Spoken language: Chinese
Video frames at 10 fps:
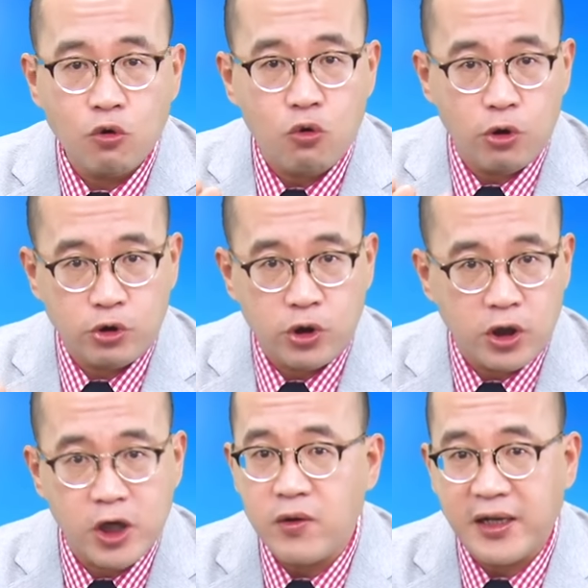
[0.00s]
过去
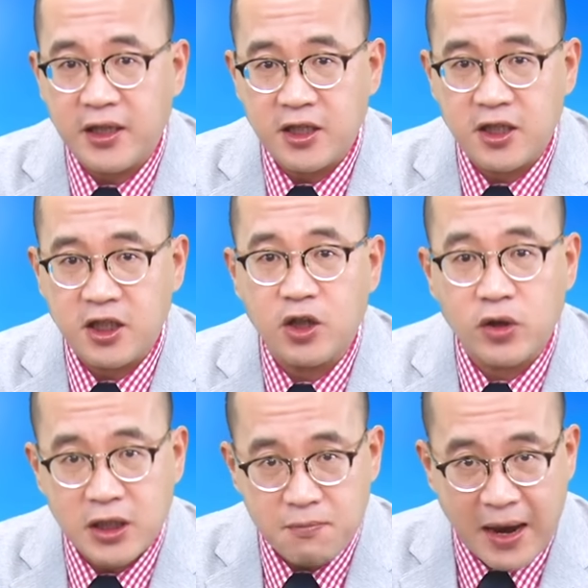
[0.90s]
6年第4季都
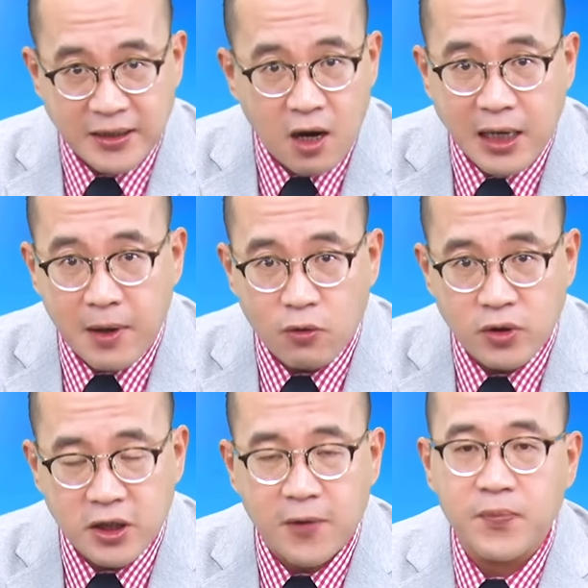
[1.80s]
是买超台北股
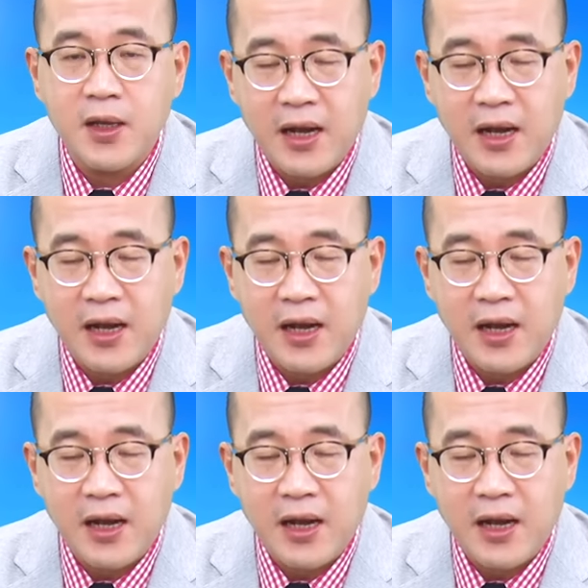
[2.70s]
市，